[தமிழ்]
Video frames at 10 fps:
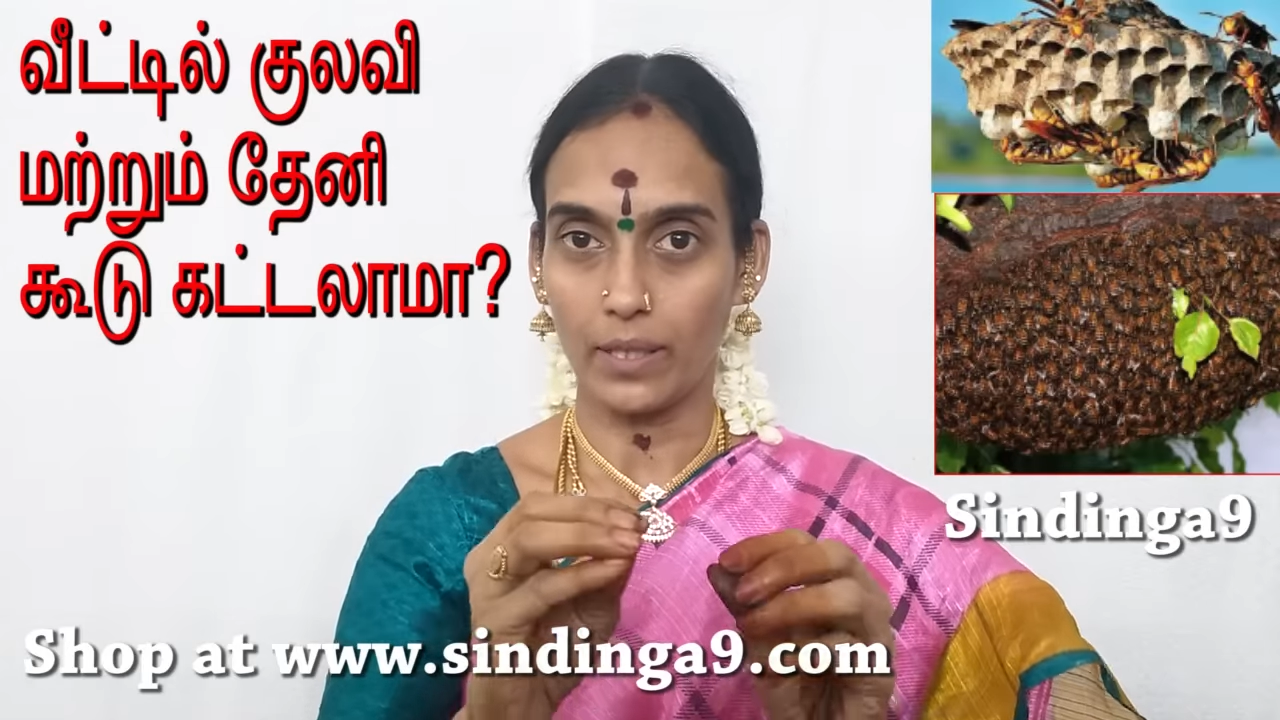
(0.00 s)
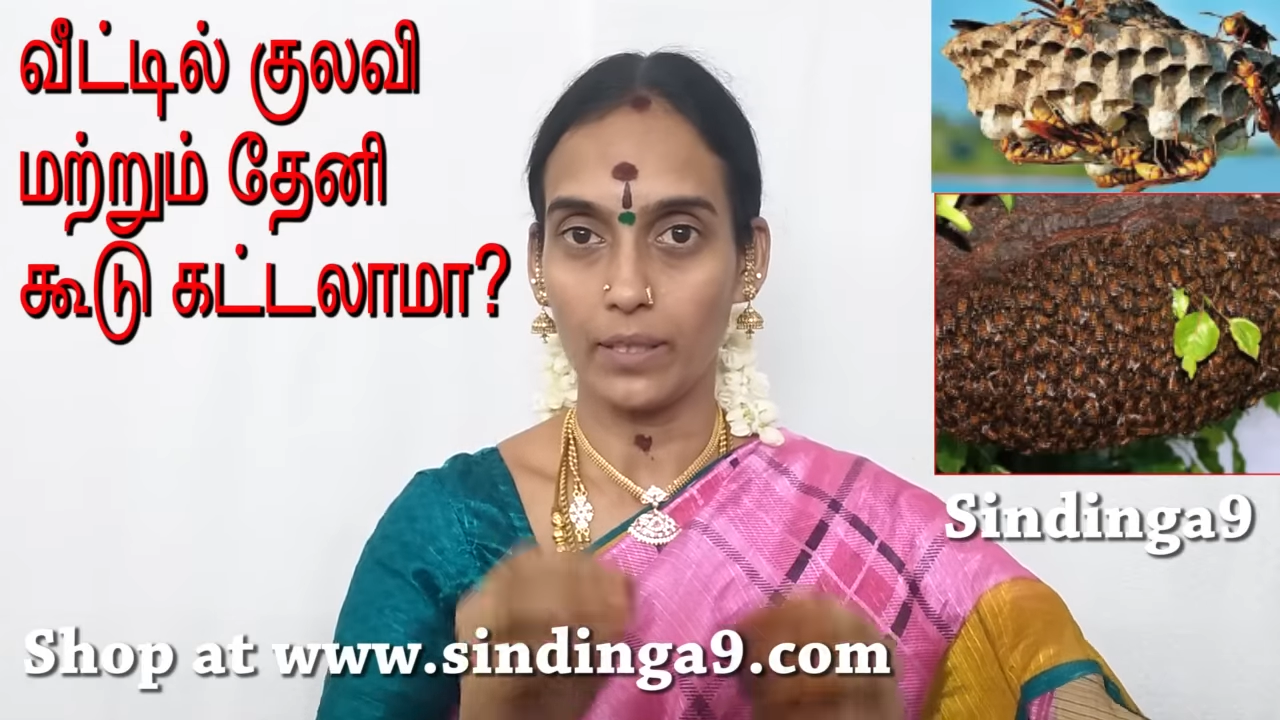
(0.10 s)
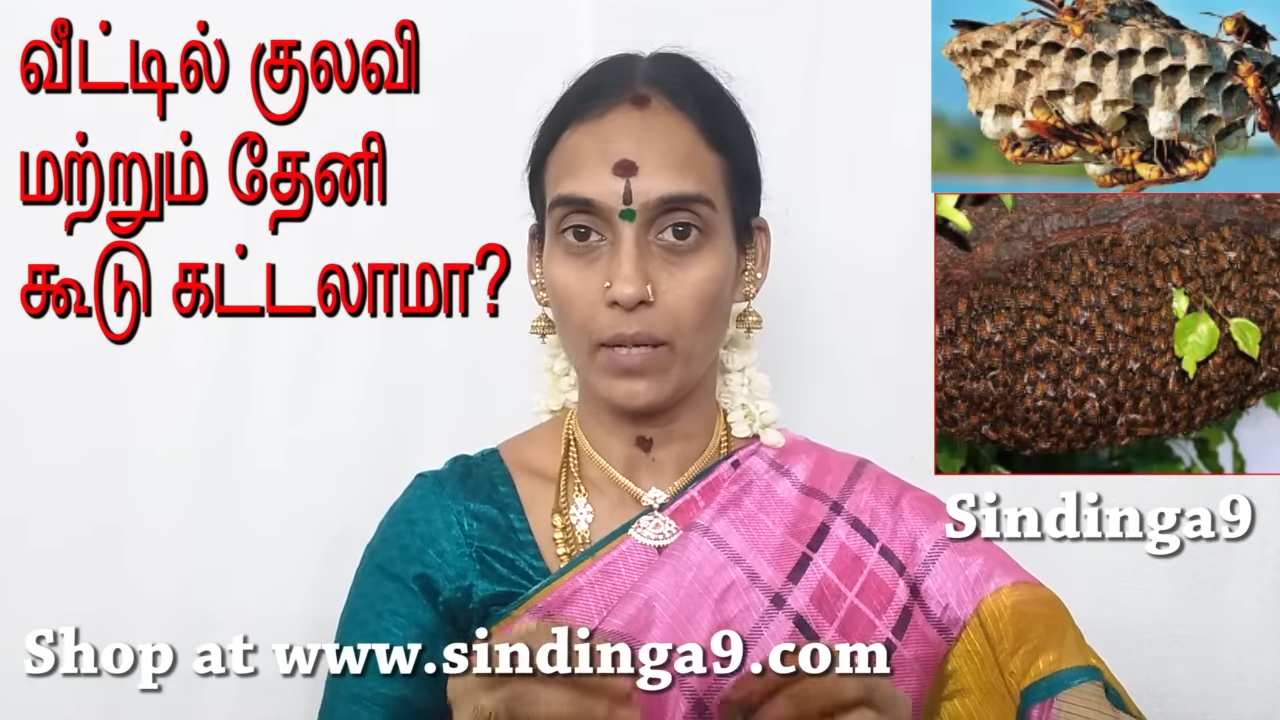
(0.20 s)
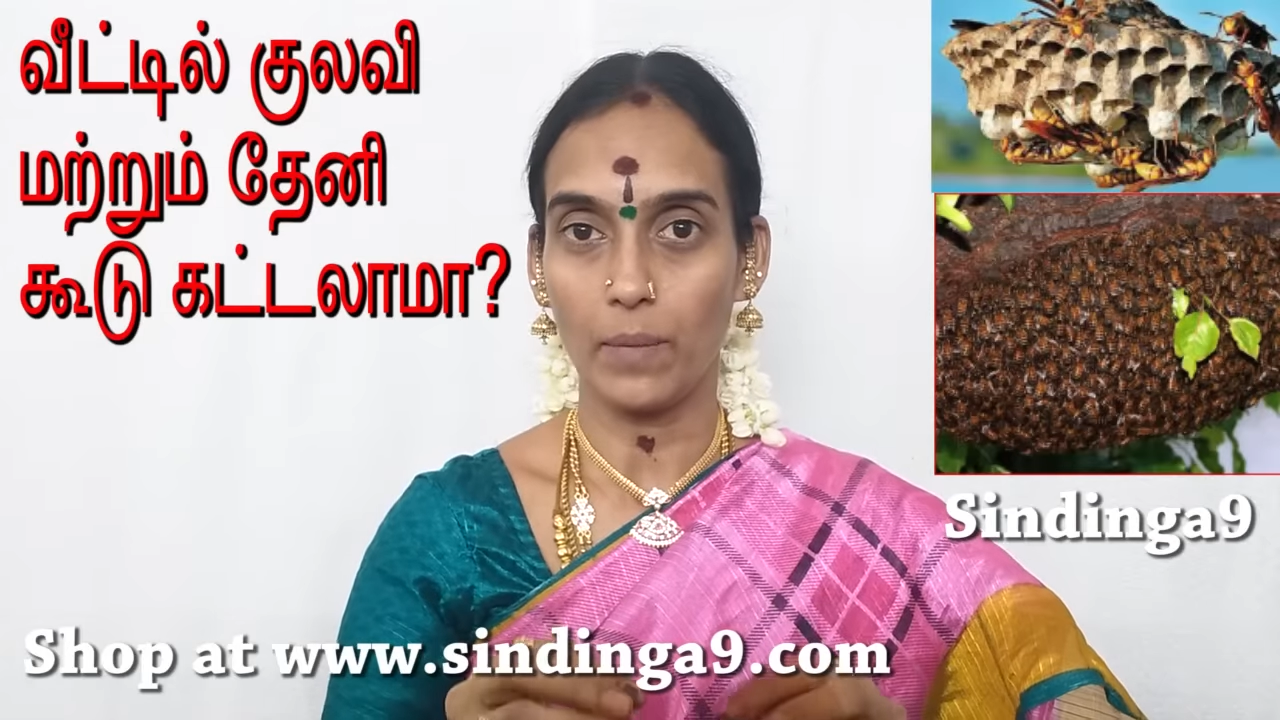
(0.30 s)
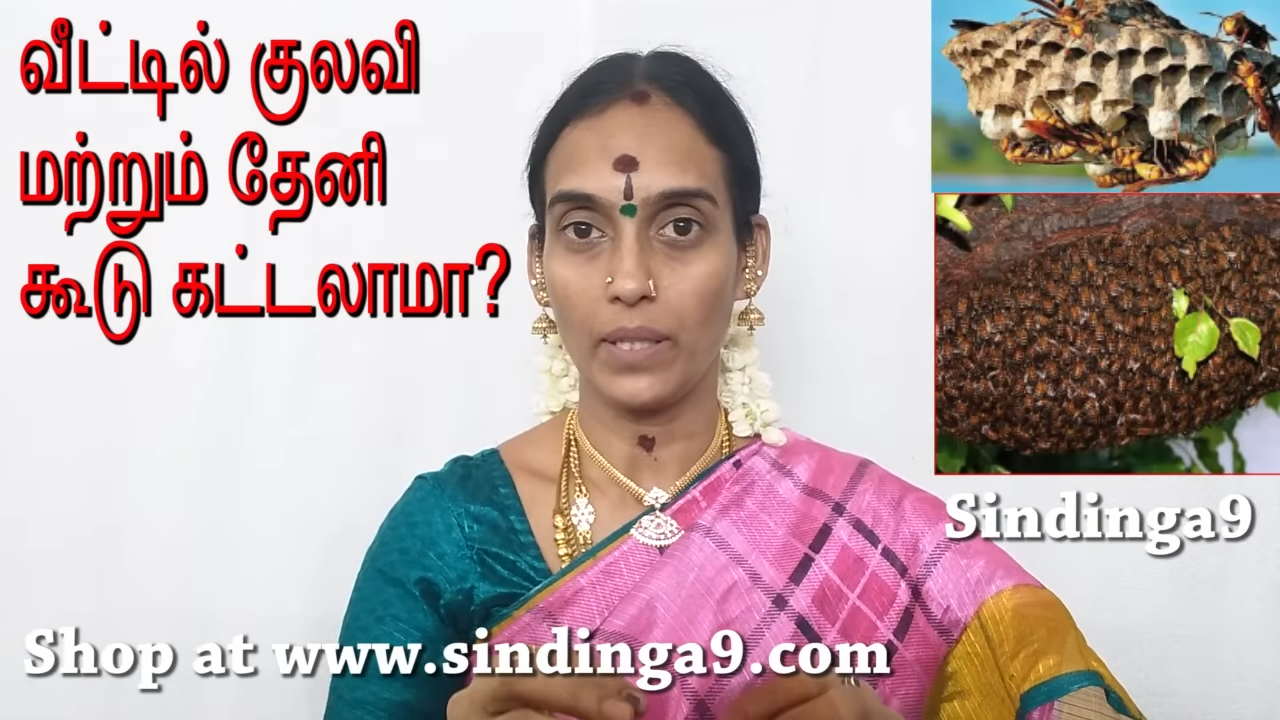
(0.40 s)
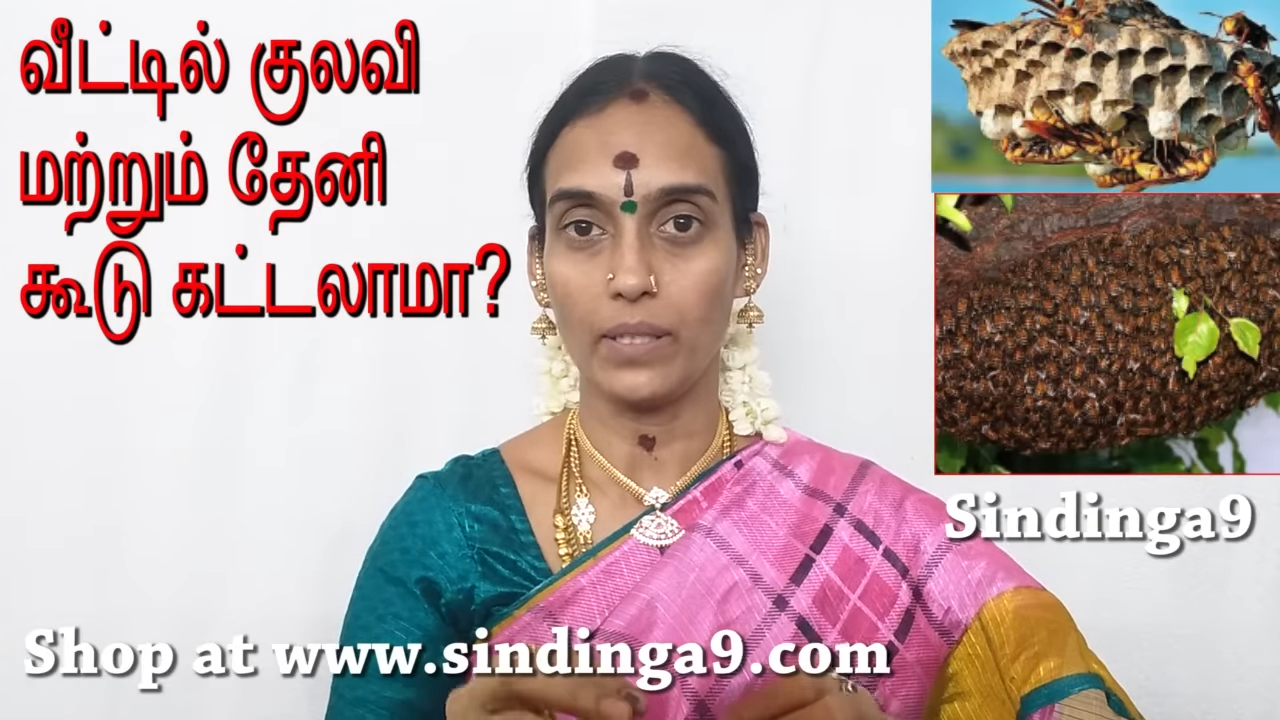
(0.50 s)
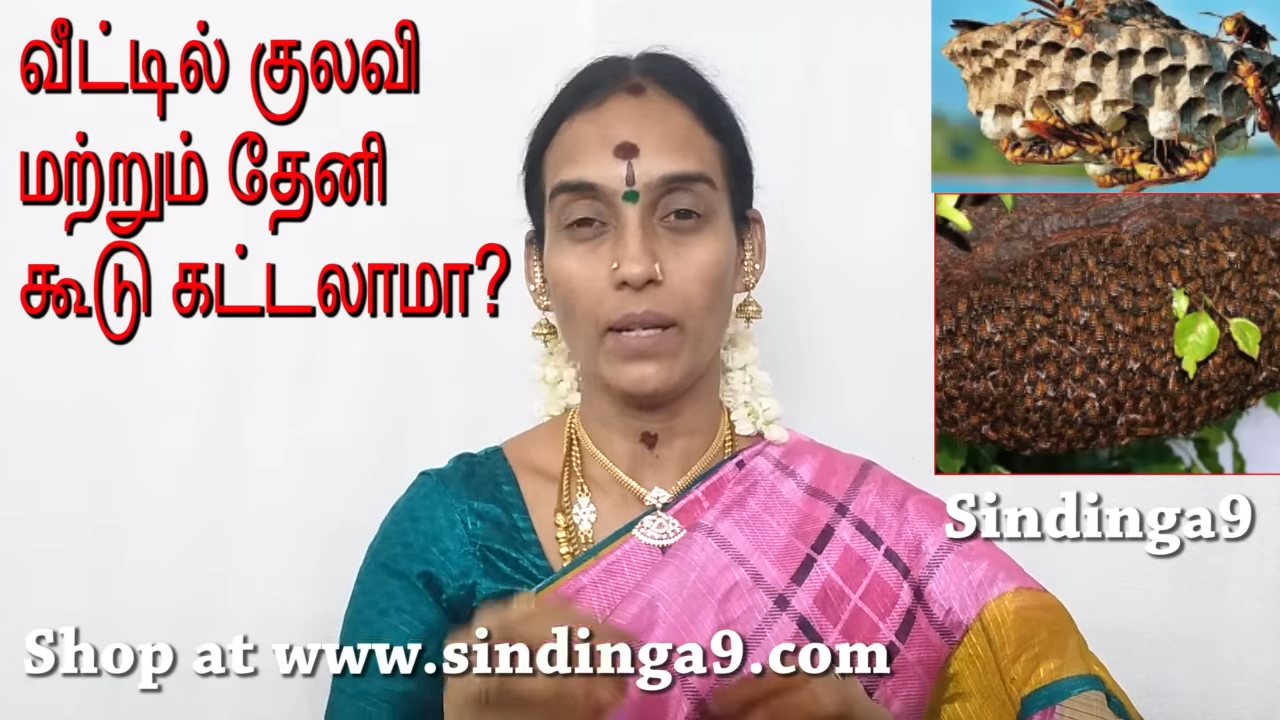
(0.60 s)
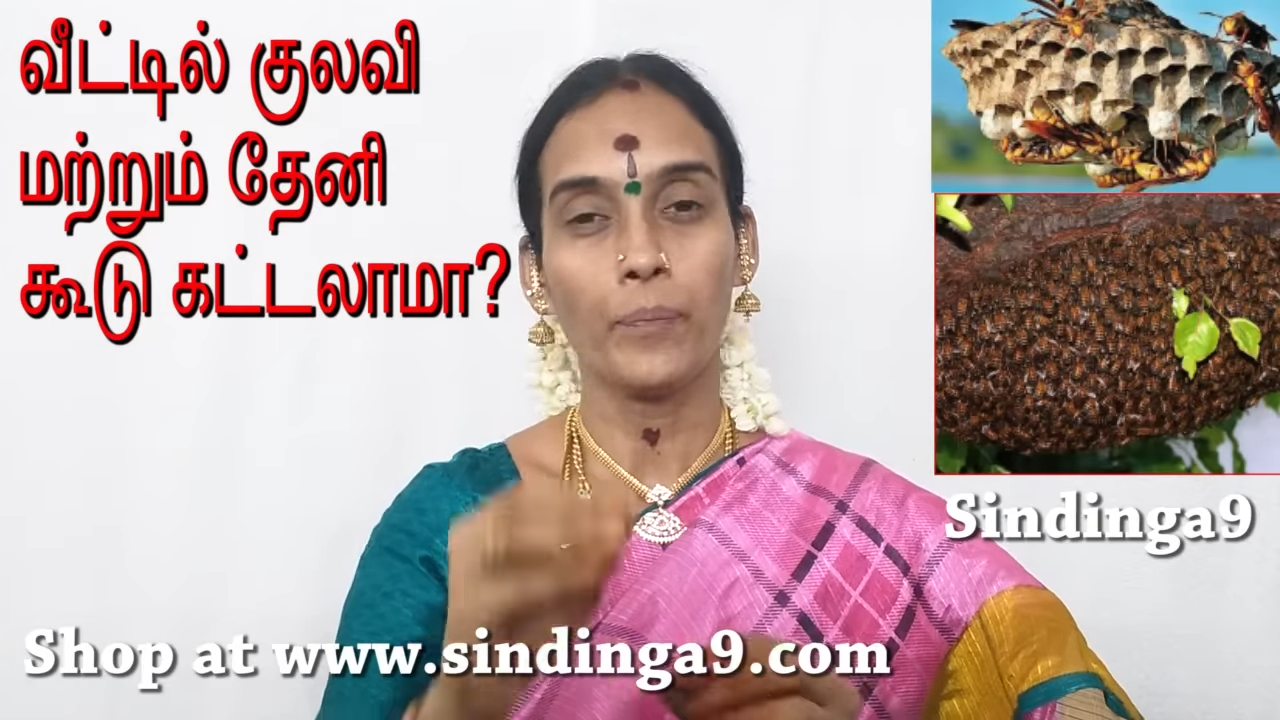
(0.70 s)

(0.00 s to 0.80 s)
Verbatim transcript: தகுந்த மாதிரி